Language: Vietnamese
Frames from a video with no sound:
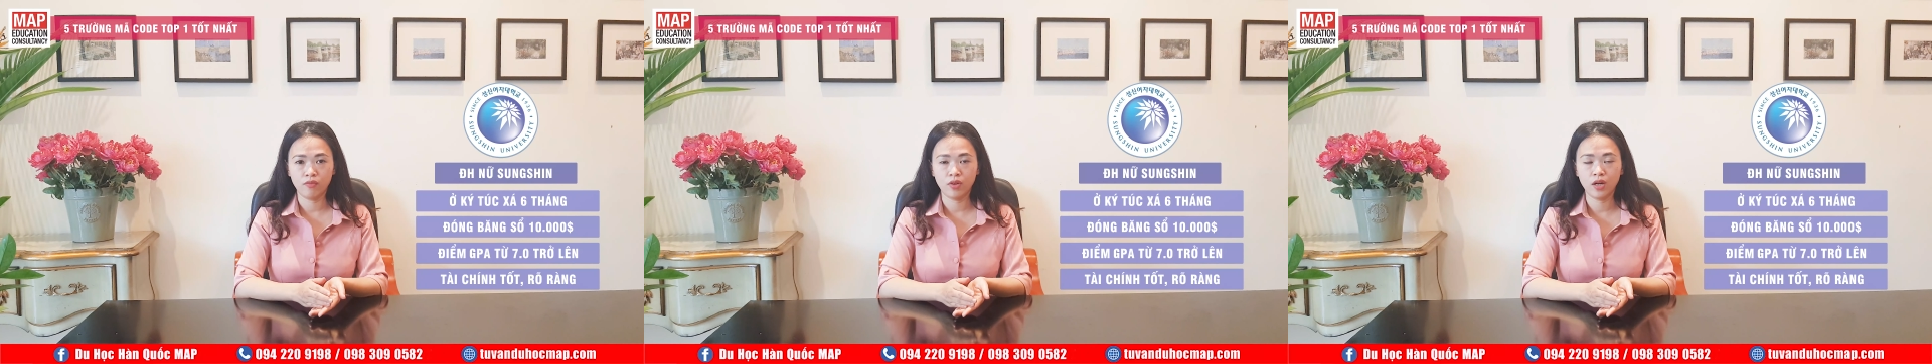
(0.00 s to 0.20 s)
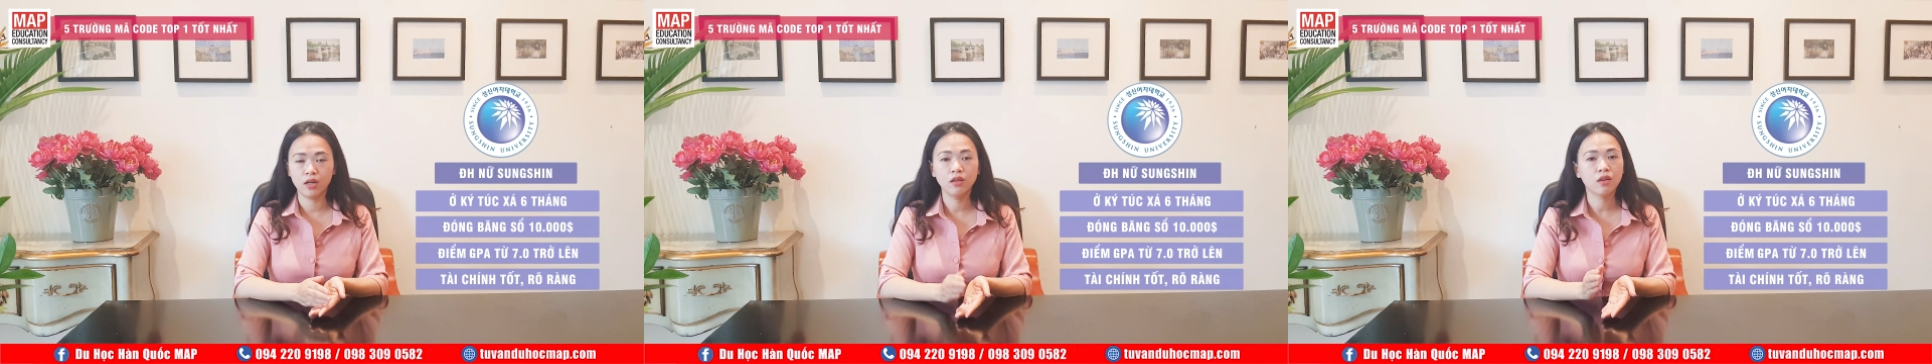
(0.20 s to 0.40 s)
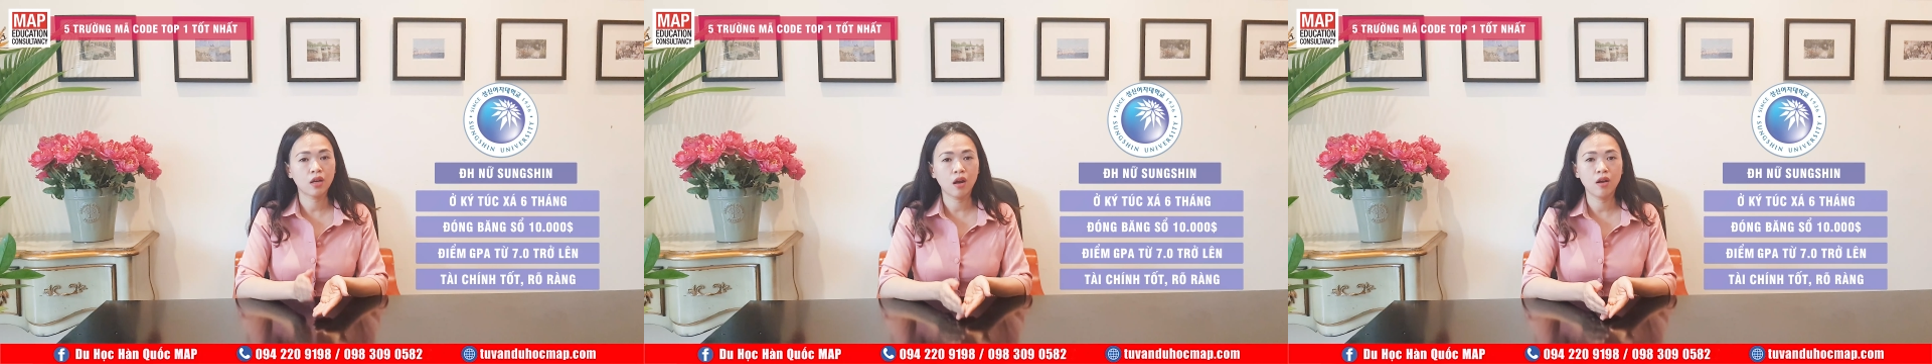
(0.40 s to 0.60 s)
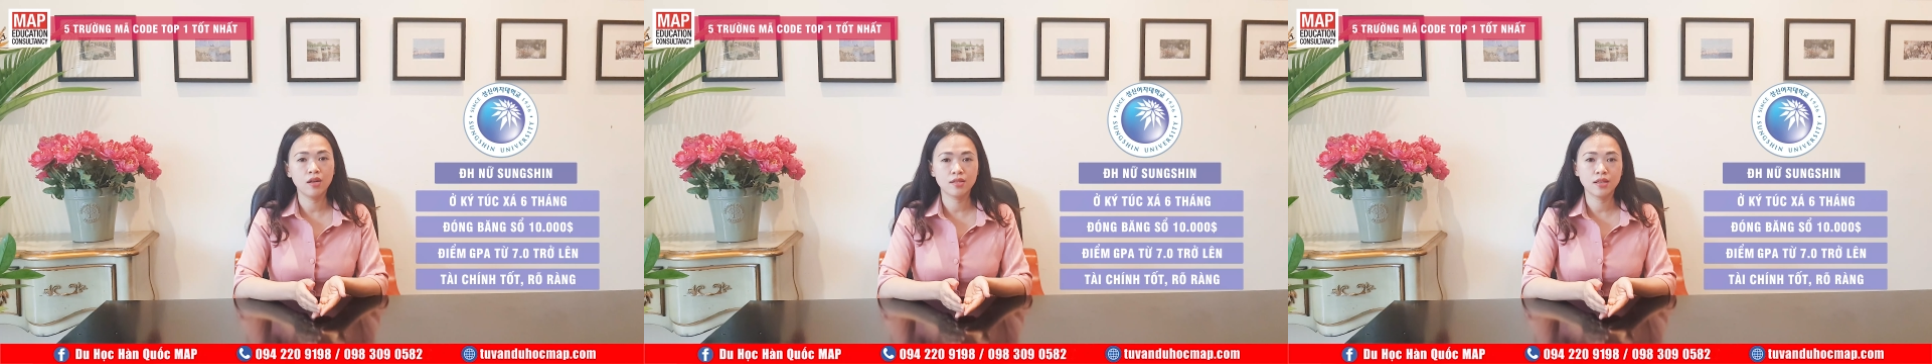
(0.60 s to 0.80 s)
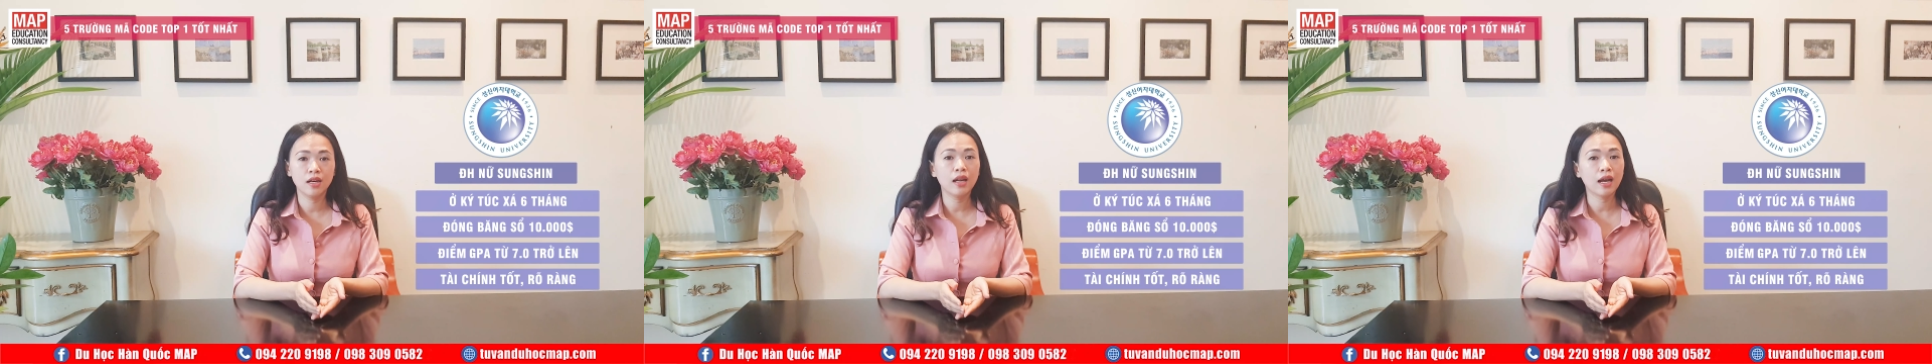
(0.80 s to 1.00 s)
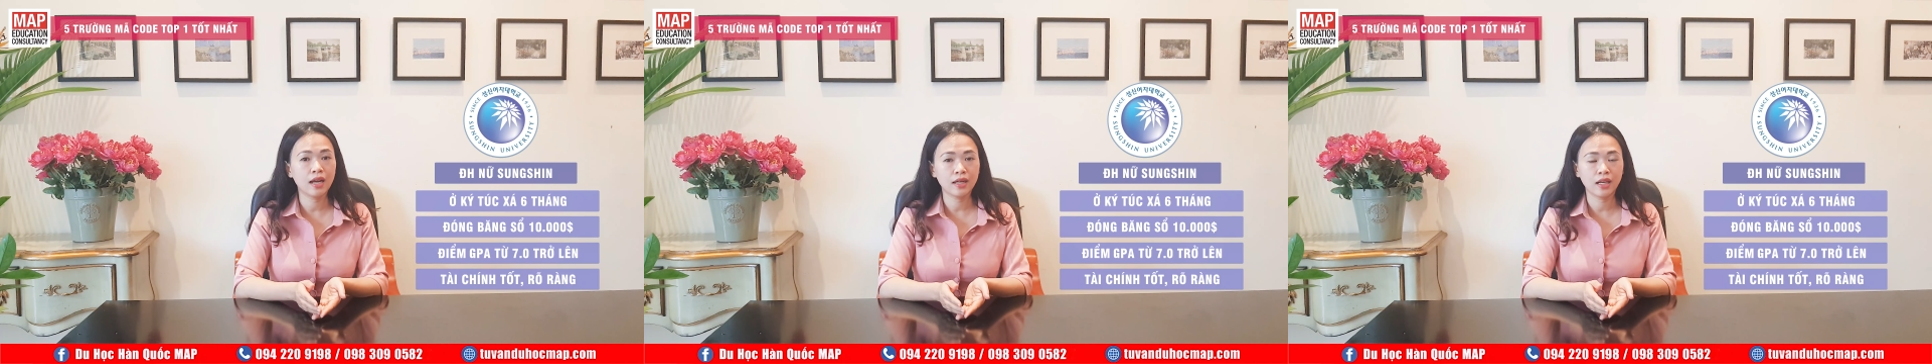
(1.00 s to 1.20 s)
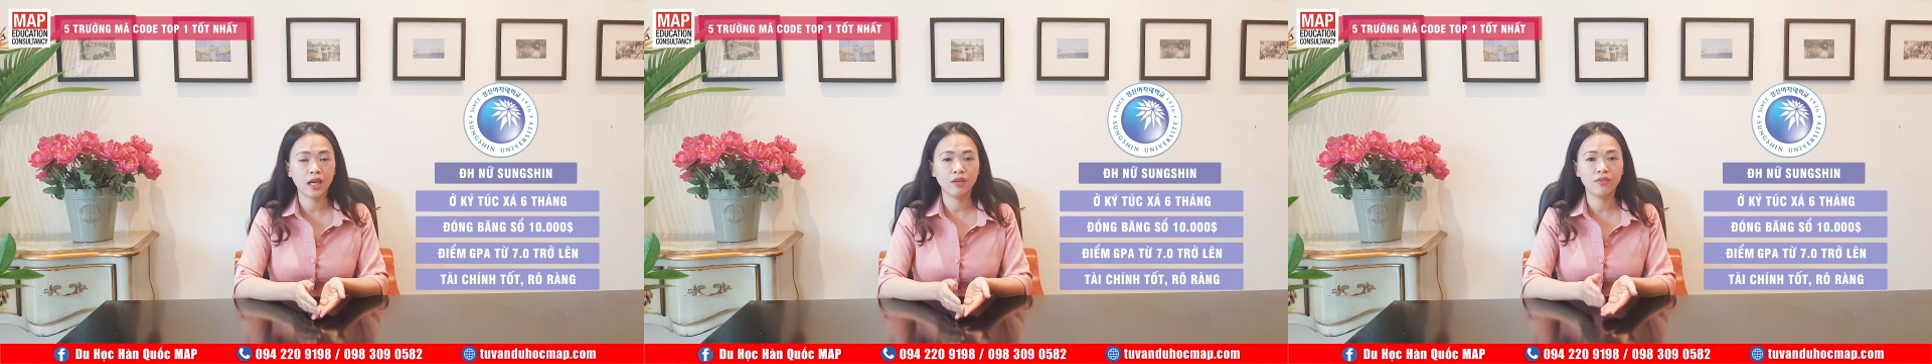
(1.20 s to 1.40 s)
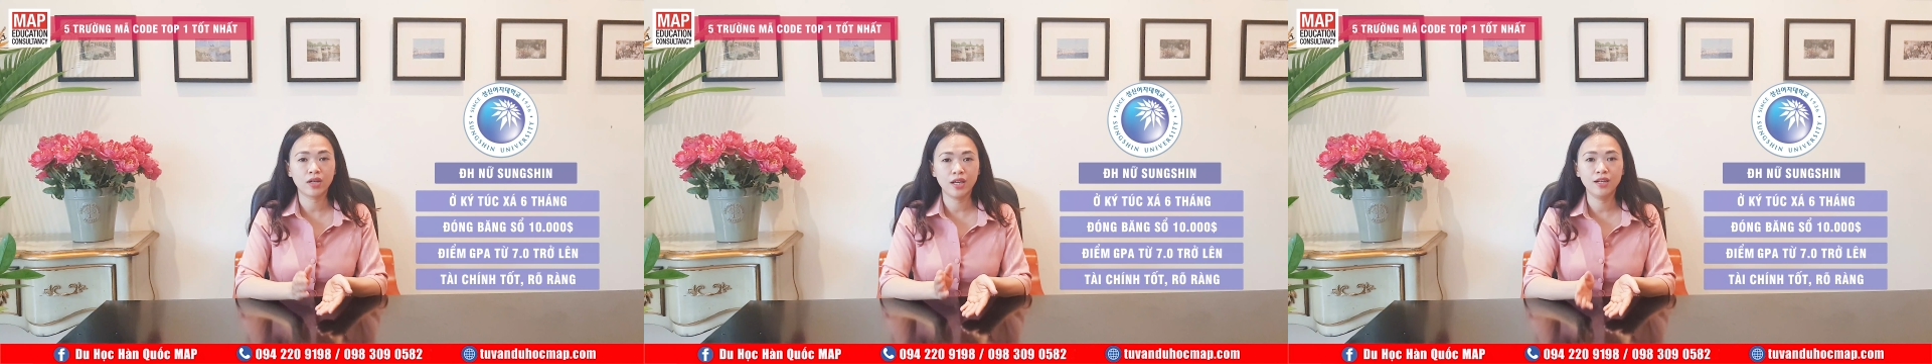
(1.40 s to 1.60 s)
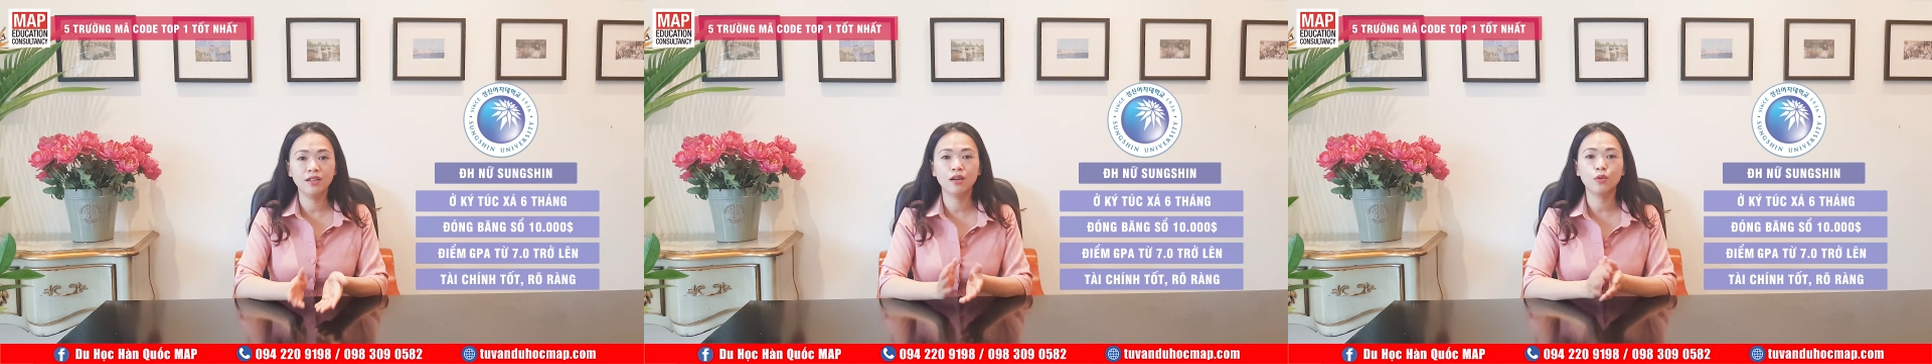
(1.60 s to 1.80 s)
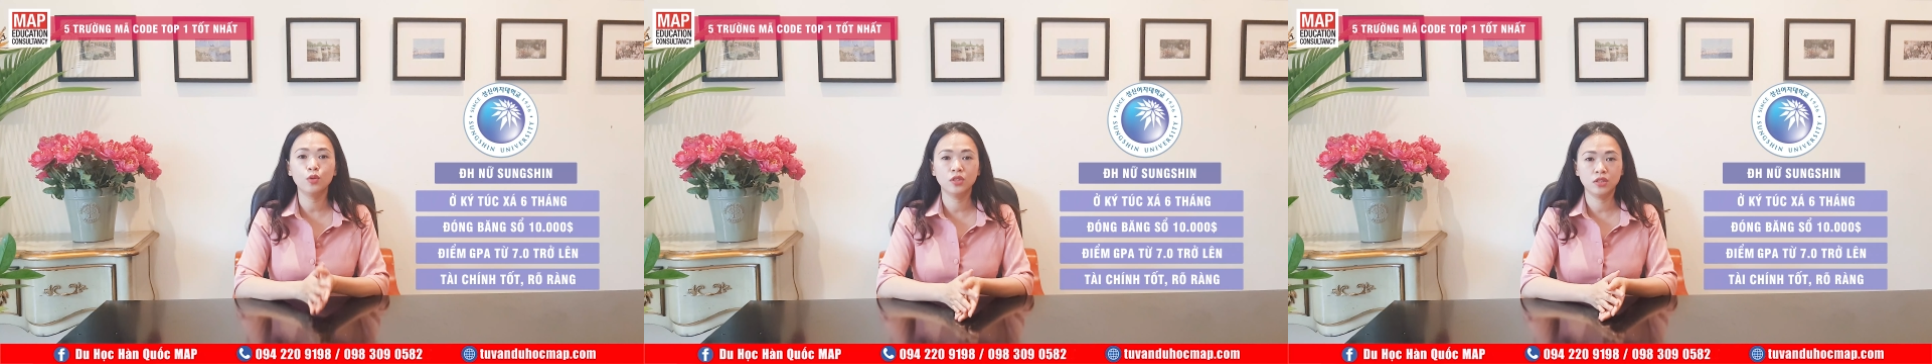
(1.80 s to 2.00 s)
vấn được coi là rất là khắt khe và kỹ lưỡng
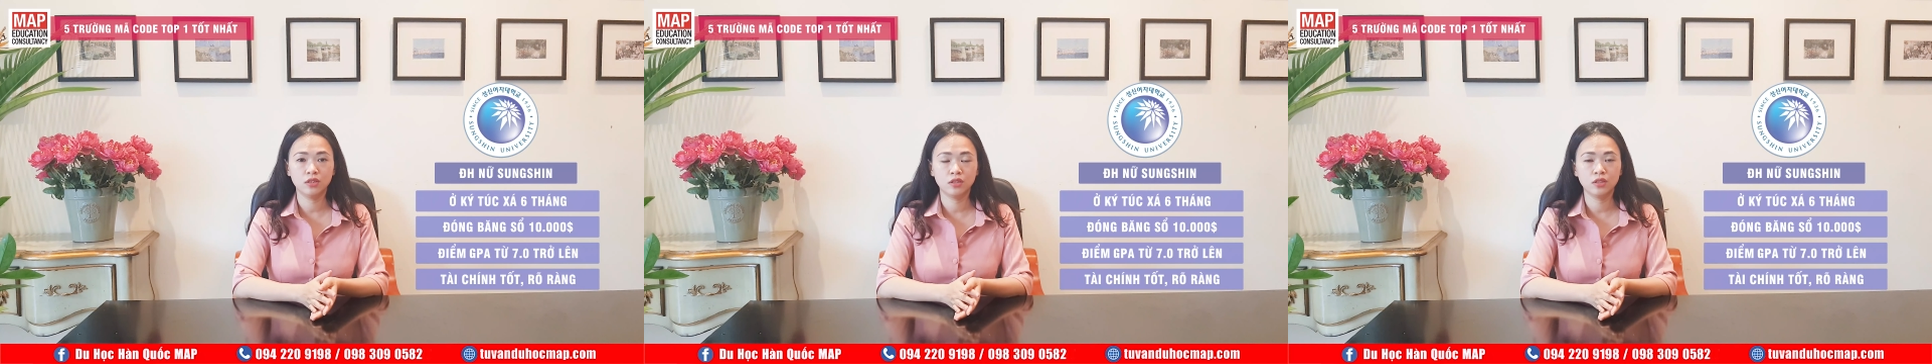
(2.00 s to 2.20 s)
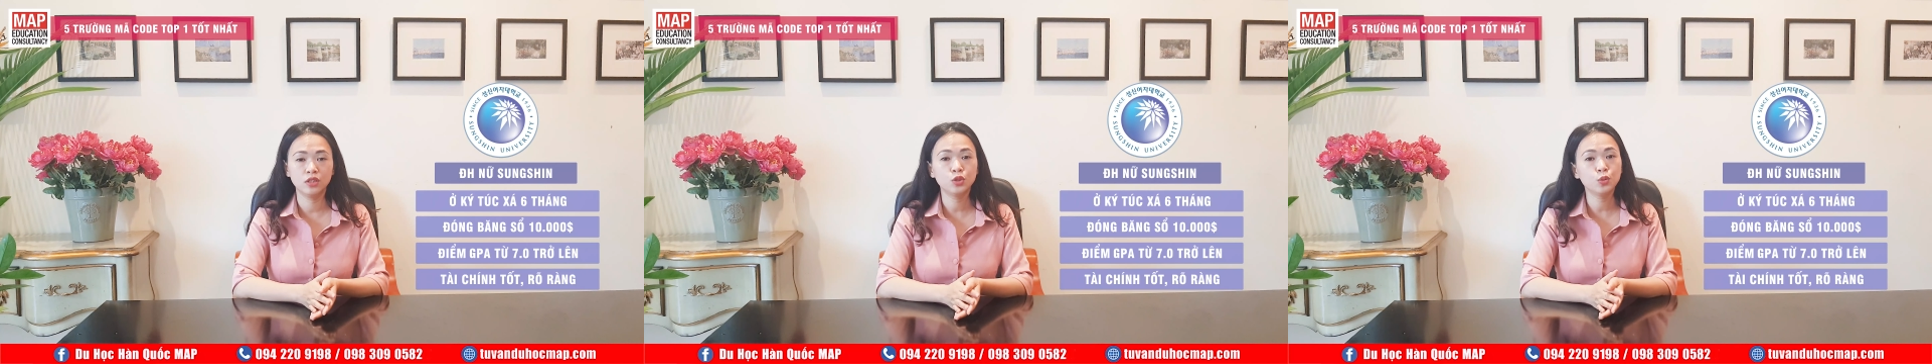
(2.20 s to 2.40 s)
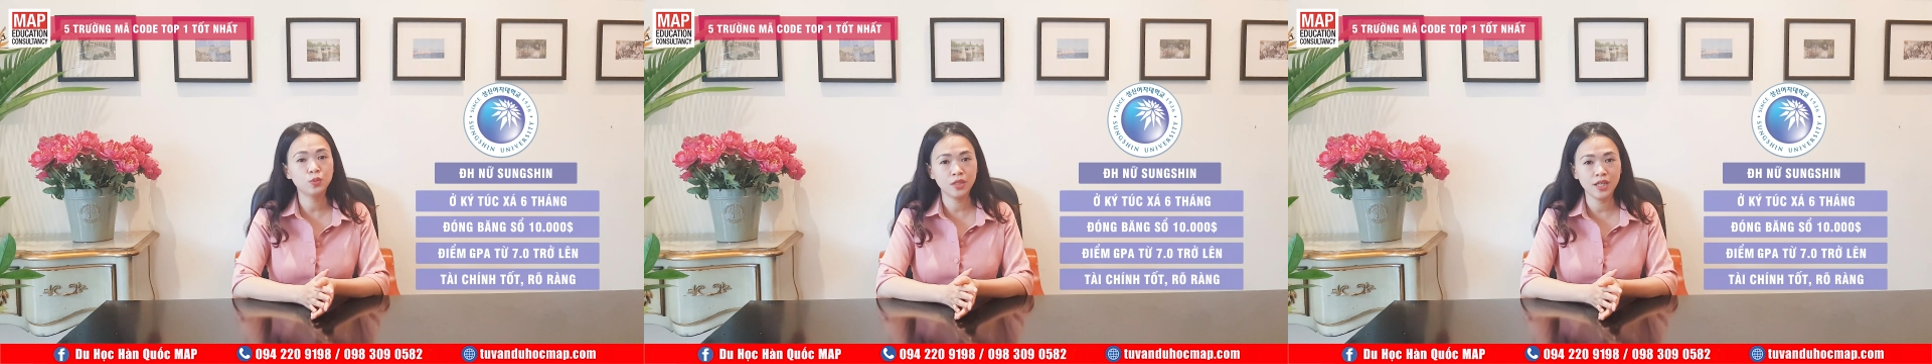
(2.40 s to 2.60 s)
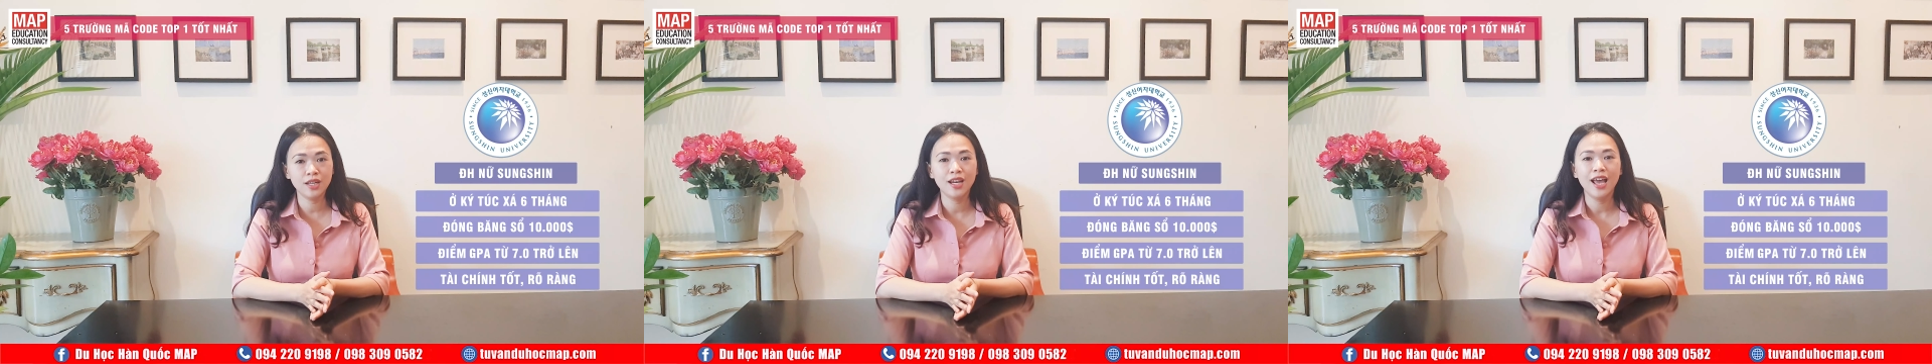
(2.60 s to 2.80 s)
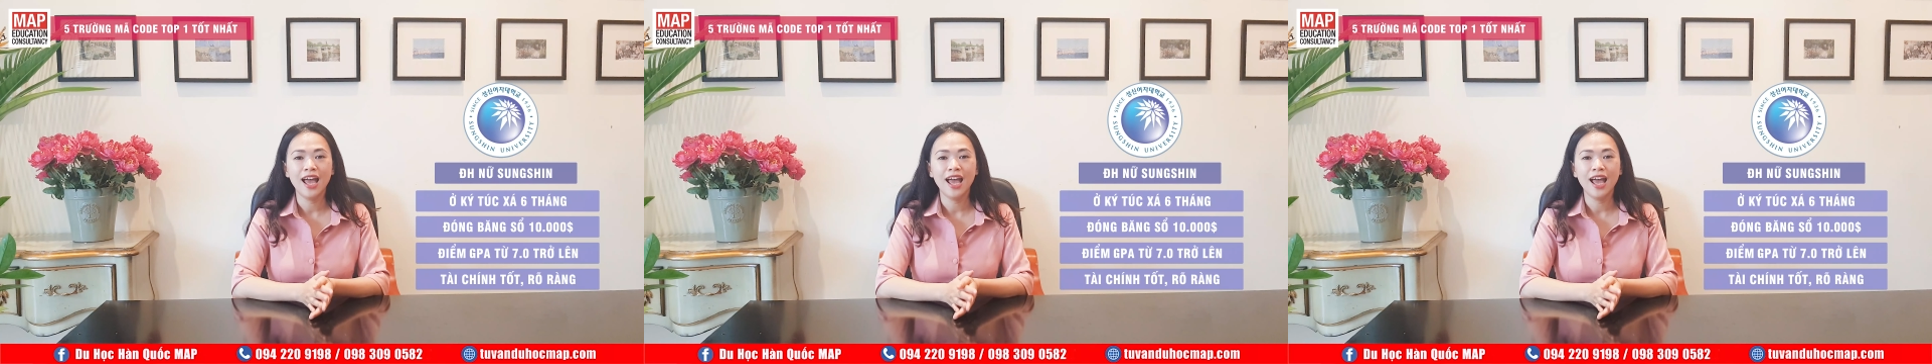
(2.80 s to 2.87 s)
của trường nữ sung sin